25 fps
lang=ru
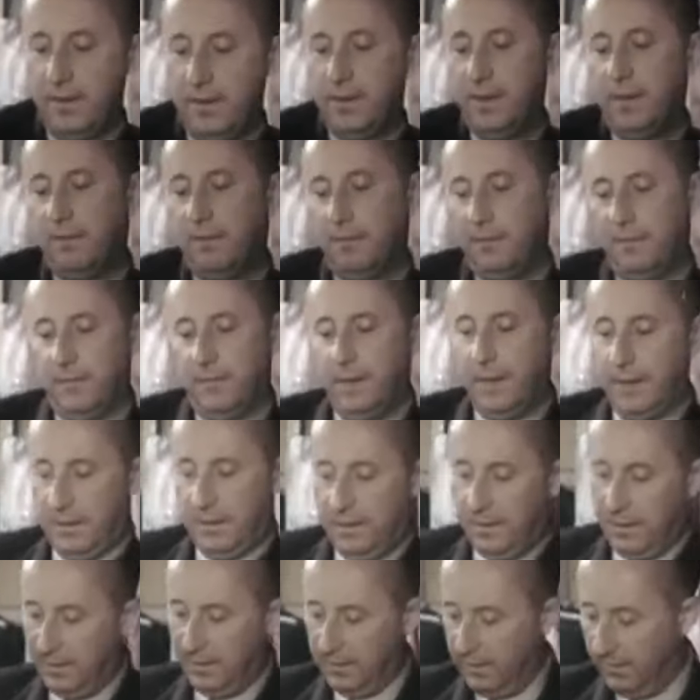скорее
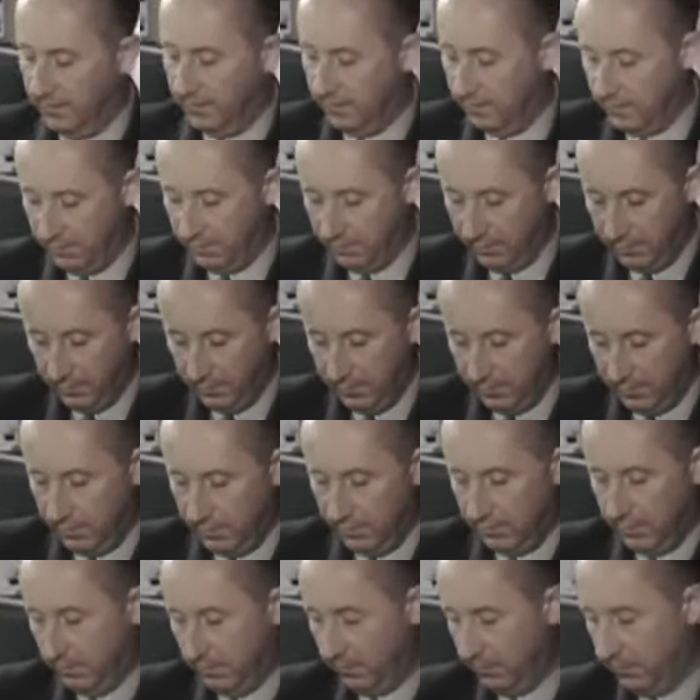почитательниц, которые
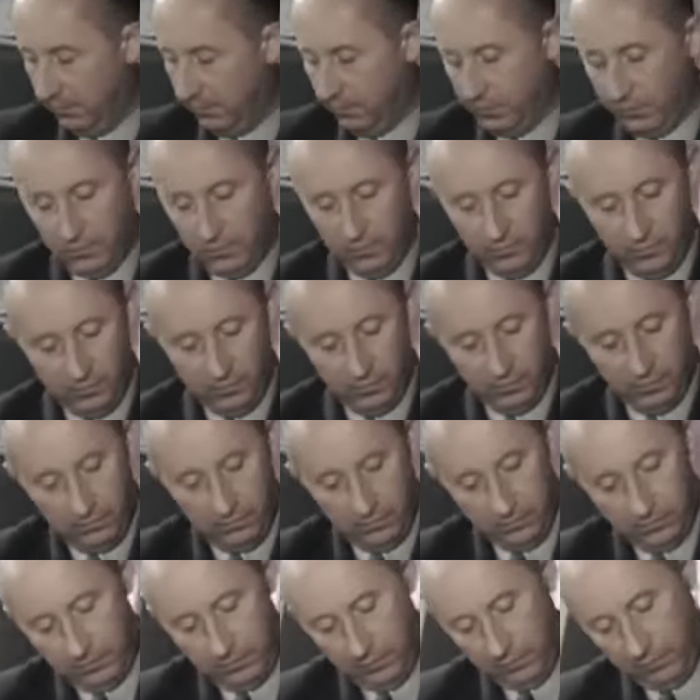хотели устроить свою
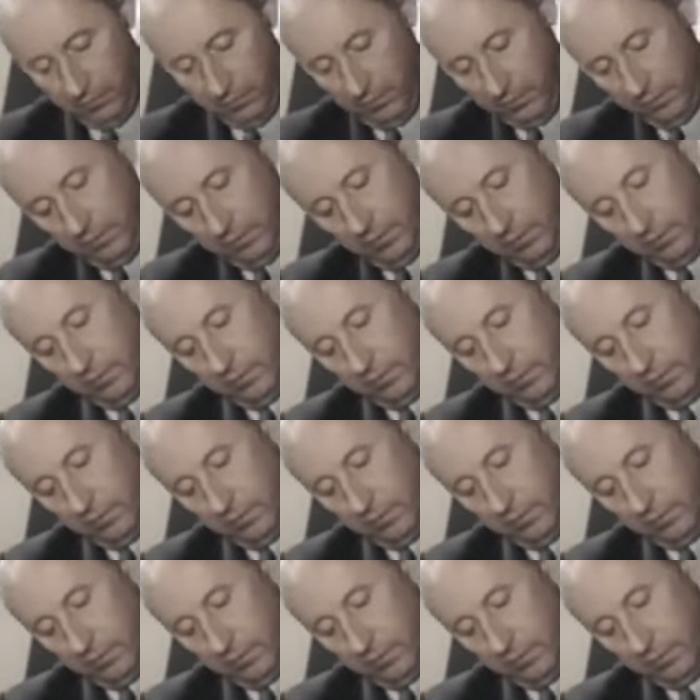личную жизнь.